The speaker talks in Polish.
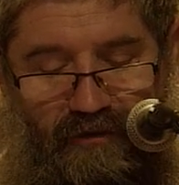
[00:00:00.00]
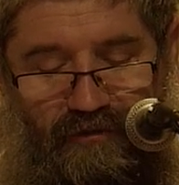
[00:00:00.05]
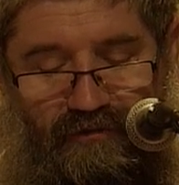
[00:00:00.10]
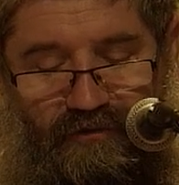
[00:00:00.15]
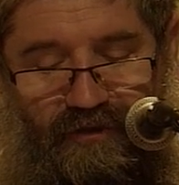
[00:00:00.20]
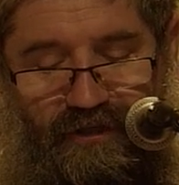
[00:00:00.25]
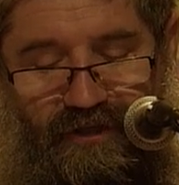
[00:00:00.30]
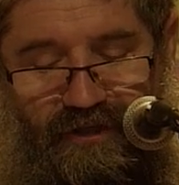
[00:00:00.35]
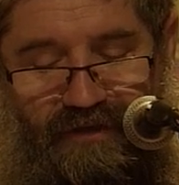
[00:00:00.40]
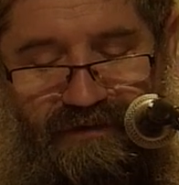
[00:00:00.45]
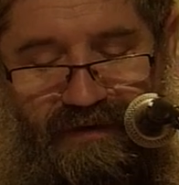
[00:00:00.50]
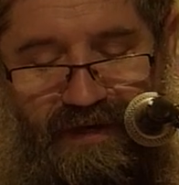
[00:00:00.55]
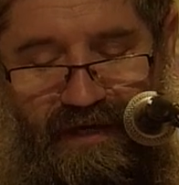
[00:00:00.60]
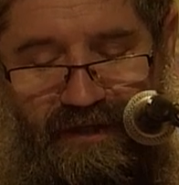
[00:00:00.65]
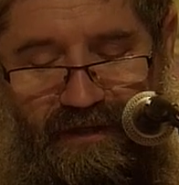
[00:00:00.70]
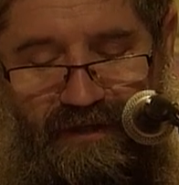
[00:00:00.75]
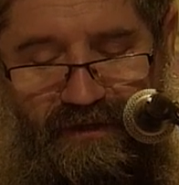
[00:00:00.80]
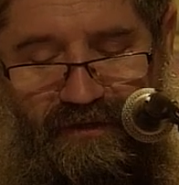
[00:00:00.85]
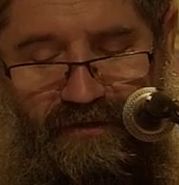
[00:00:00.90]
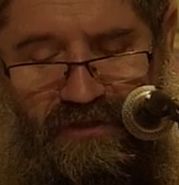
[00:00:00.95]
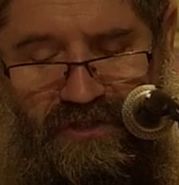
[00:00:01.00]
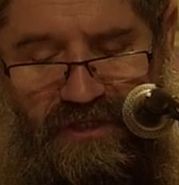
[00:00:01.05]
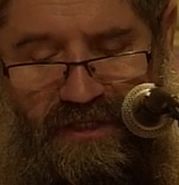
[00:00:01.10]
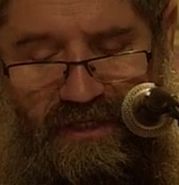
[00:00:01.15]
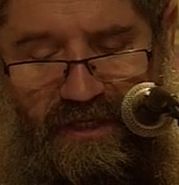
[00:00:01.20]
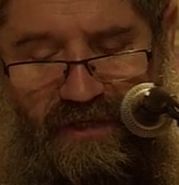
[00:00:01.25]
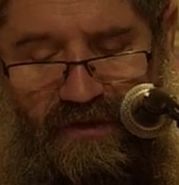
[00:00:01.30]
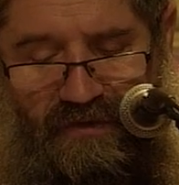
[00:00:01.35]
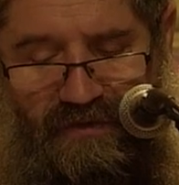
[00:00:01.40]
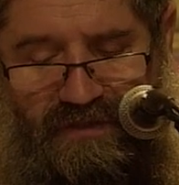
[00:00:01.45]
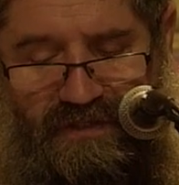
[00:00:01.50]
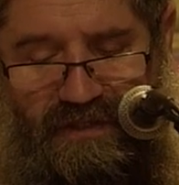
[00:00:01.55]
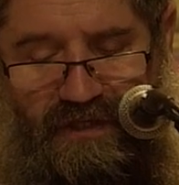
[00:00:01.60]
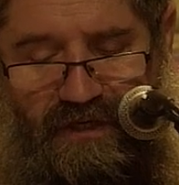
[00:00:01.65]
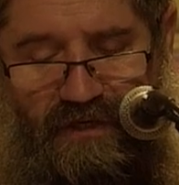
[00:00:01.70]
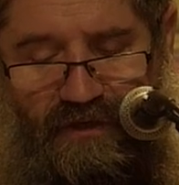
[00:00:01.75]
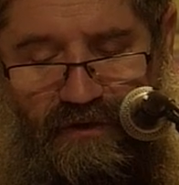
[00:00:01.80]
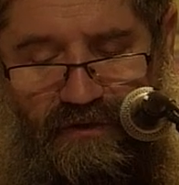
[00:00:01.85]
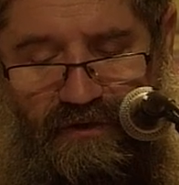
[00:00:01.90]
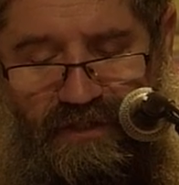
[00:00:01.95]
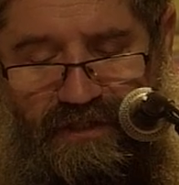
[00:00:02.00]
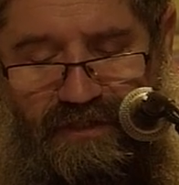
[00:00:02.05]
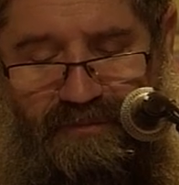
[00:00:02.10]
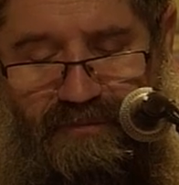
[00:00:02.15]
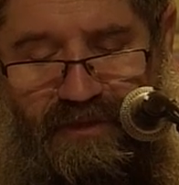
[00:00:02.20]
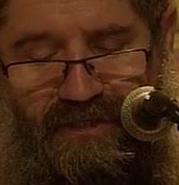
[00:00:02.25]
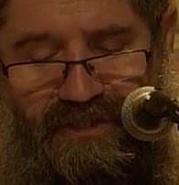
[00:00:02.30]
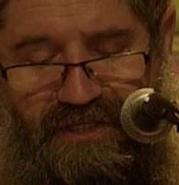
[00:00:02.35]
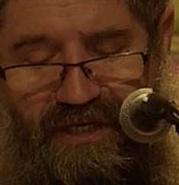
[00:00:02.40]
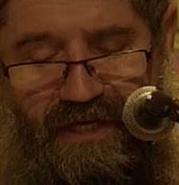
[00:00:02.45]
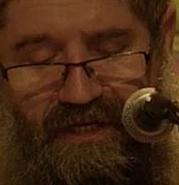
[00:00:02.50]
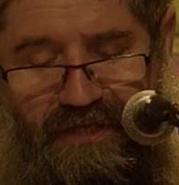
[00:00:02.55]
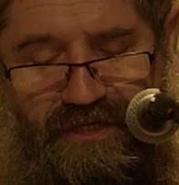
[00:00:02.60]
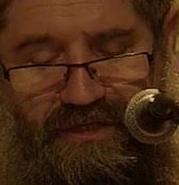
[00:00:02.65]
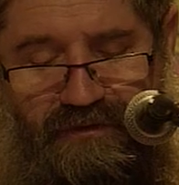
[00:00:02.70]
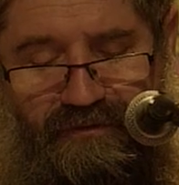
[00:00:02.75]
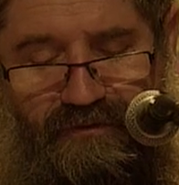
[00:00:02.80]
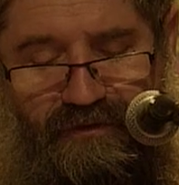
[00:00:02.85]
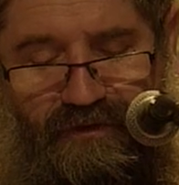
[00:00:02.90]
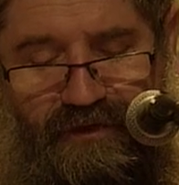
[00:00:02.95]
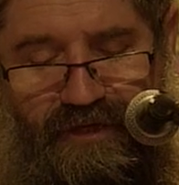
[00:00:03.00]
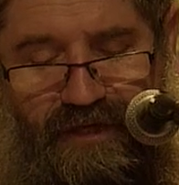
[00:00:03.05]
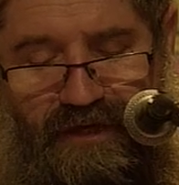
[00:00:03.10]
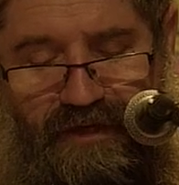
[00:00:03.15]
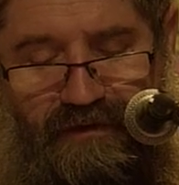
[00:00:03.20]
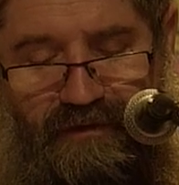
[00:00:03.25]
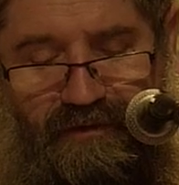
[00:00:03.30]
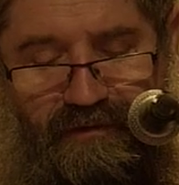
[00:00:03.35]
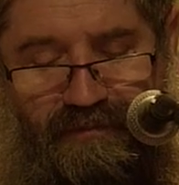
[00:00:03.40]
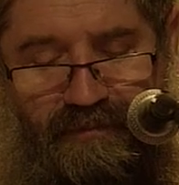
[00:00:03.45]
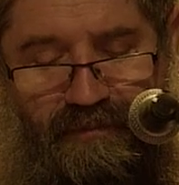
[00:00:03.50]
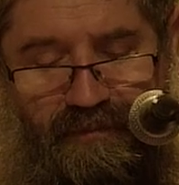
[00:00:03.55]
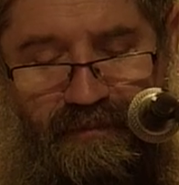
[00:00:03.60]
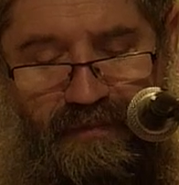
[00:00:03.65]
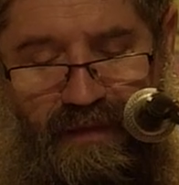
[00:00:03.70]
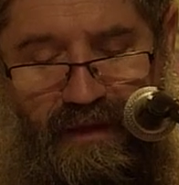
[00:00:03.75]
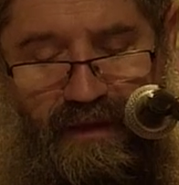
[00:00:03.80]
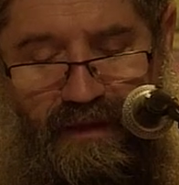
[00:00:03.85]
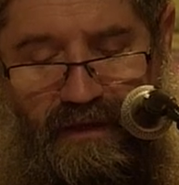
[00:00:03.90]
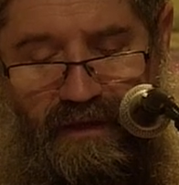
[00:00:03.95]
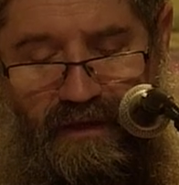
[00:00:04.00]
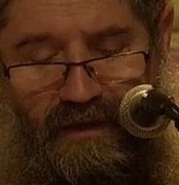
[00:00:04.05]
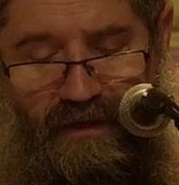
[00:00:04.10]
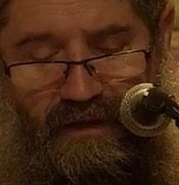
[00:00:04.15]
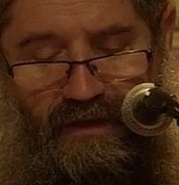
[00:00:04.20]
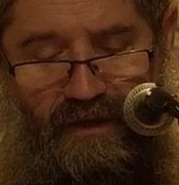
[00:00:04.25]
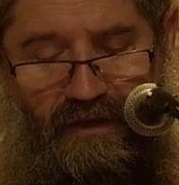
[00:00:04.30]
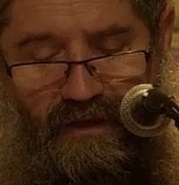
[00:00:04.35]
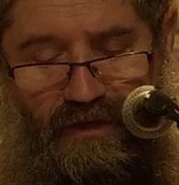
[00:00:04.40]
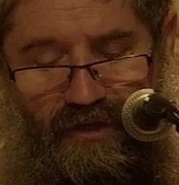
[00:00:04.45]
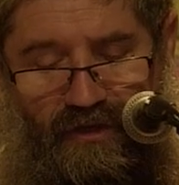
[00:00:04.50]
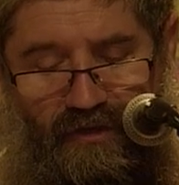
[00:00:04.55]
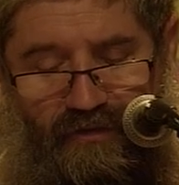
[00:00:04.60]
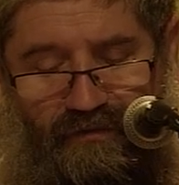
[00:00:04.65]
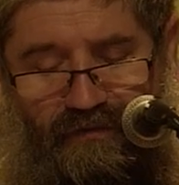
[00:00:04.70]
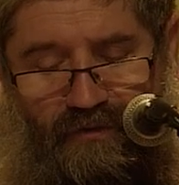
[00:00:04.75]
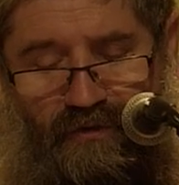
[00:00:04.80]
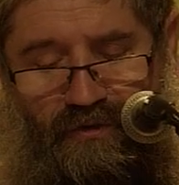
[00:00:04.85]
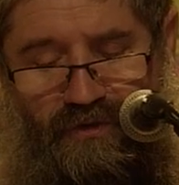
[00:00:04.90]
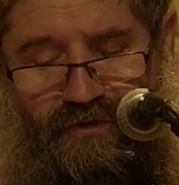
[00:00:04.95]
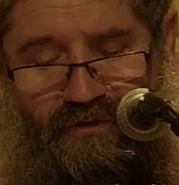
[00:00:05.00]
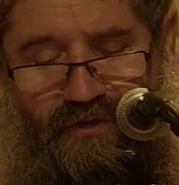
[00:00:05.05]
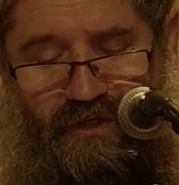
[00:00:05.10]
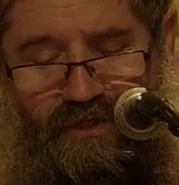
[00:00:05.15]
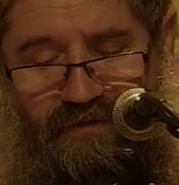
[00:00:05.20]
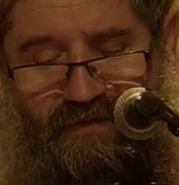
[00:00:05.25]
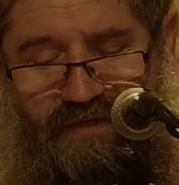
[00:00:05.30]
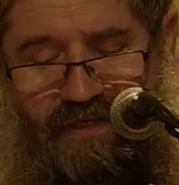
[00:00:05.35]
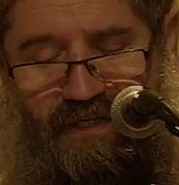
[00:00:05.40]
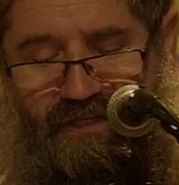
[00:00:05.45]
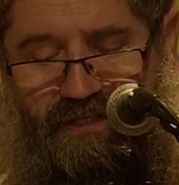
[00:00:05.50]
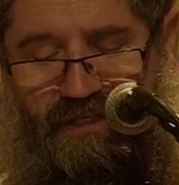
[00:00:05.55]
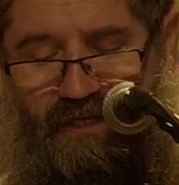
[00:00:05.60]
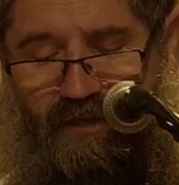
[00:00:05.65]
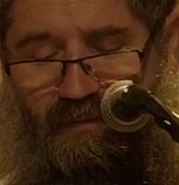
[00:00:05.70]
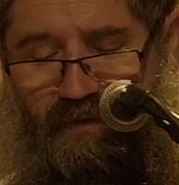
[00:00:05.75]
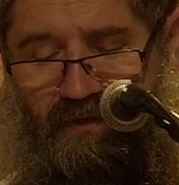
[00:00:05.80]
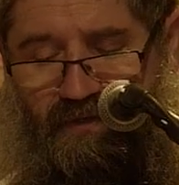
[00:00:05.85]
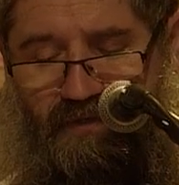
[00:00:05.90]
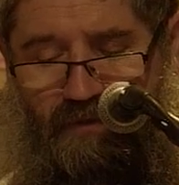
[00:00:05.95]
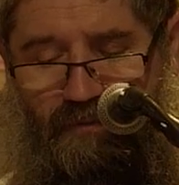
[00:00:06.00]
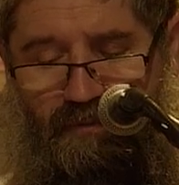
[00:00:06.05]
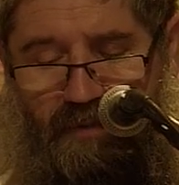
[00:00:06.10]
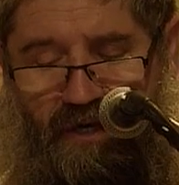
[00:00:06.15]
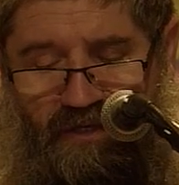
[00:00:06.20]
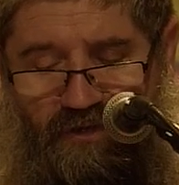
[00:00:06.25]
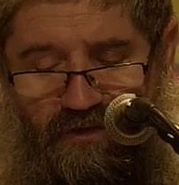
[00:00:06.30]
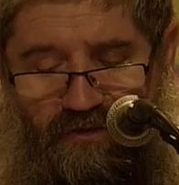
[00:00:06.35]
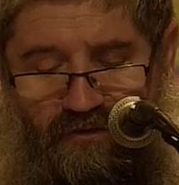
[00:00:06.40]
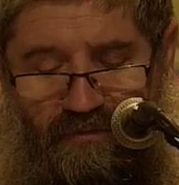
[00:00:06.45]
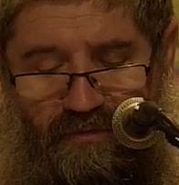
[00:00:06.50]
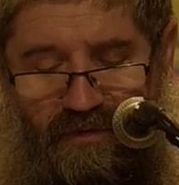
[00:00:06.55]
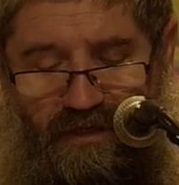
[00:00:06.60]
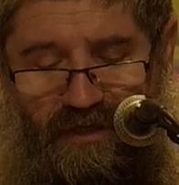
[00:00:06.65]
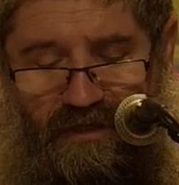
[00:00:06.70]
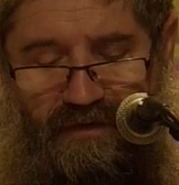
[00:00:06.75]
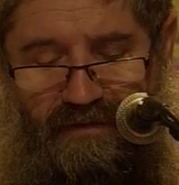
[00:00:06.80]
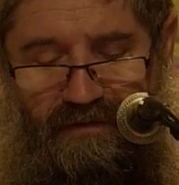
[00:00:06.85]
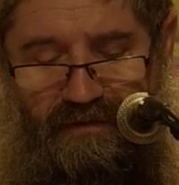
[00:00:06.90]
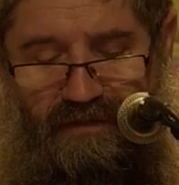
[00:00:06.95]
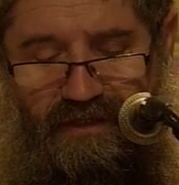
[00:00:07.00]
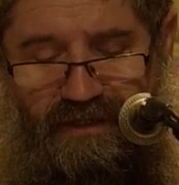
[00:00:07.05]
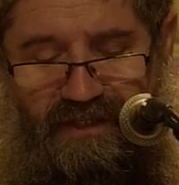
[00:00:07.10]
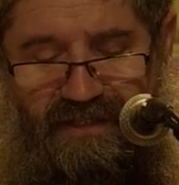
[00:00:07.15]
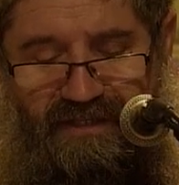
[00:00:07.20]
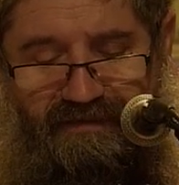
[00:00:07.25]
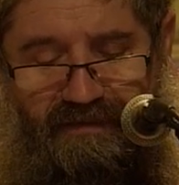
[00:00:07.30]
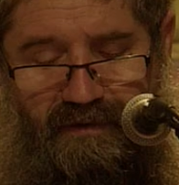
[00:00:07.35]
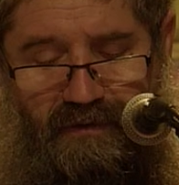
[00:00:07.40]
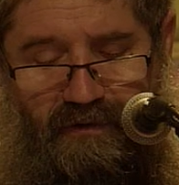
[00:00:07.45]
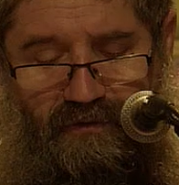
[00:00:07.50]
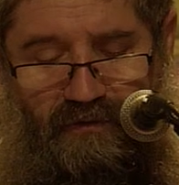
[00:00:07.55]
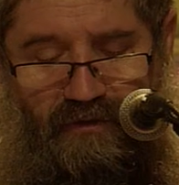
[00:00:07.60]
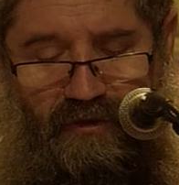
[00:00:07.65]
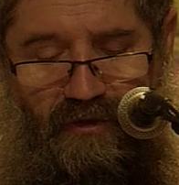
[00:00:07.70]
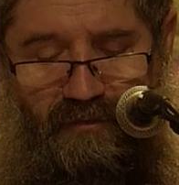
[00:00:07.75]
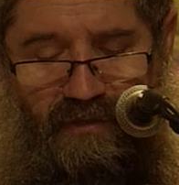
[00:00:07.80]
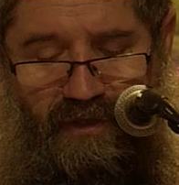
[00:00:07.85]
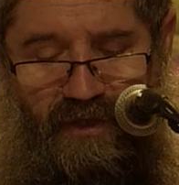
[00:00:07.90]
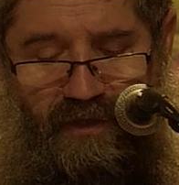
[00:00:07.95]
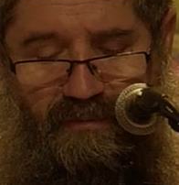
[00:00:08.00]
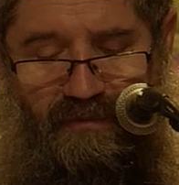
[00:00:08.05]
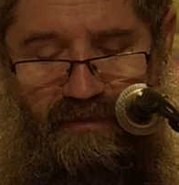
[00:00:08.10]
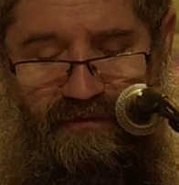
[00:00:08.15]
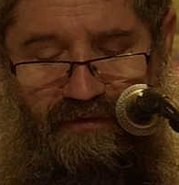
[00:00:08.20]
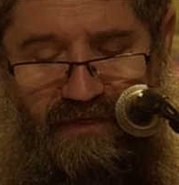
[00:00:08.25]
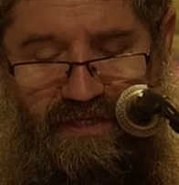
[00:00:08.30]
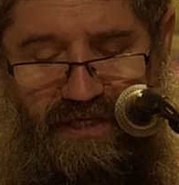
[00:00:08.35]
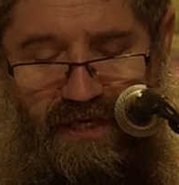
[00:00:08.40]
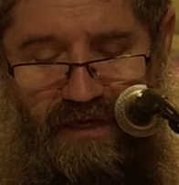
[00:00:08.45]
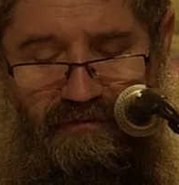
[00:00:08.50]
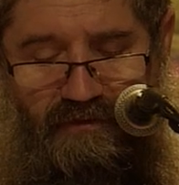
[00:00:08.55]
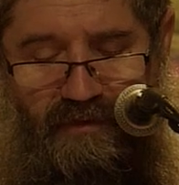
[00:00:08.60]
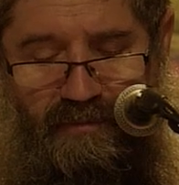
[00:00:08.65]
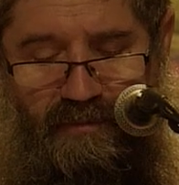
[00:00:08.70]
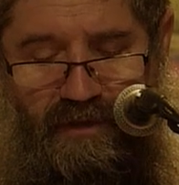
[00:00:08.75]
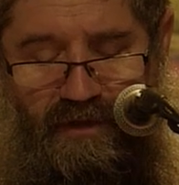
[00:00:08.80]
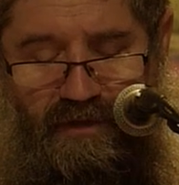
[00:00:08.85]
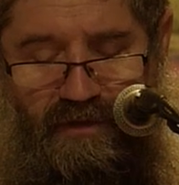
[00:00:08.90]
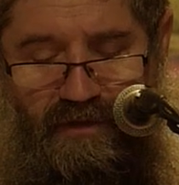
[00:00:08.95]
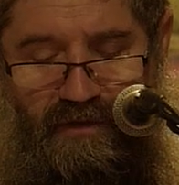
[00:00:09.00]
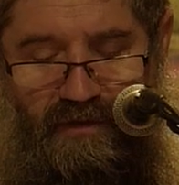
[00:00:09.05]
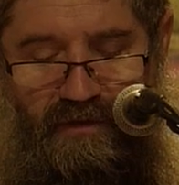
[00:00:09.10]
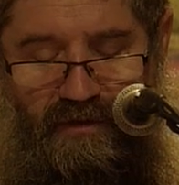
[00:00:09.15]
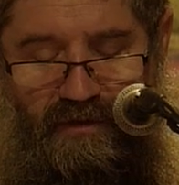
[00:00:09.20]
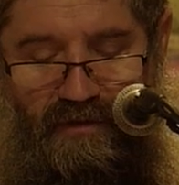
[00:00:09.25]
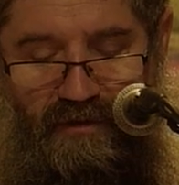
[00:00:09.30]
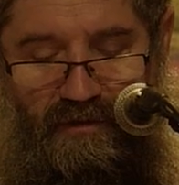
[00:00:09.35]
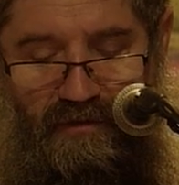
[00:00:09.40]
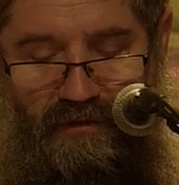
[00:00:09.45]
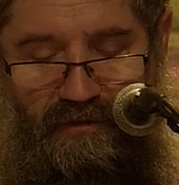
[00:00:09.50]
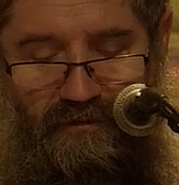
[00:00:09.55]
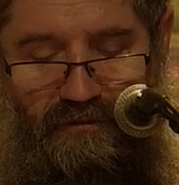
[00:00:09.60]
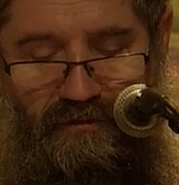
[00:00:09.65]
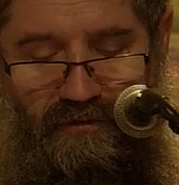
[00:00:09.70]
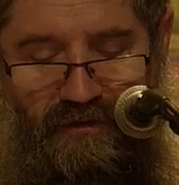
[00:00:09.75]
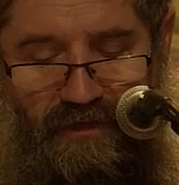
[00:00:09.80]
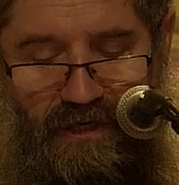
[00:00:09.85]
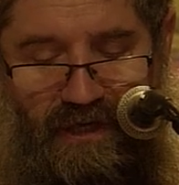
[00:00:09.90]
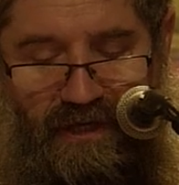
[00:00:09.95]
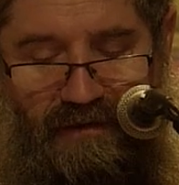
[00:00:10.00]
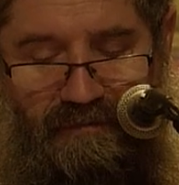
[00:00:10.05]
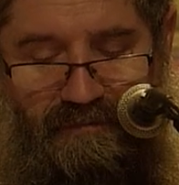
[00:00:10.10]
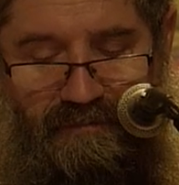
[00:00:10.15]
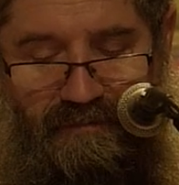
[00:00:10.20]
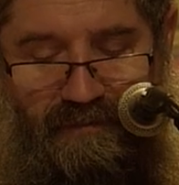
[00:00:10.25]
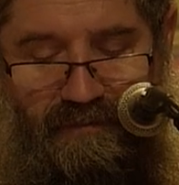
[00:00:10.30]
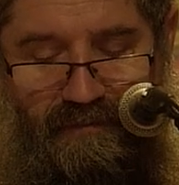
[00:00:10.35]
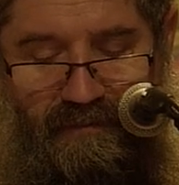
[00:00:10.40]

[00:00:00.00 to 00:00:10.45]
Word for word: A oto rydwany i dosiadający koni zbliżali się do niego – i odwrócił się za siebie i zobaczył mnie. I zawołał do mnie i powiedziałem, oto ja.